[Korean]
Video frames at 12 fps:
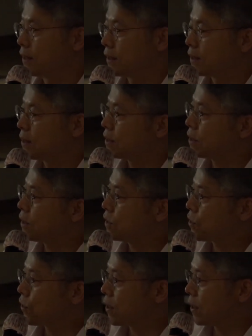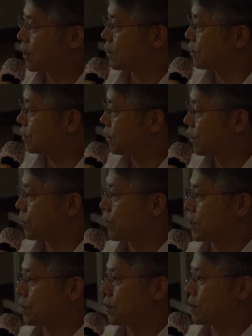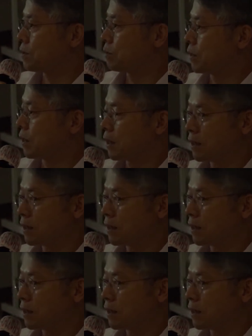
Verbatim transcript: 그냥 c u l t 에서 그대로 가져왔습니다.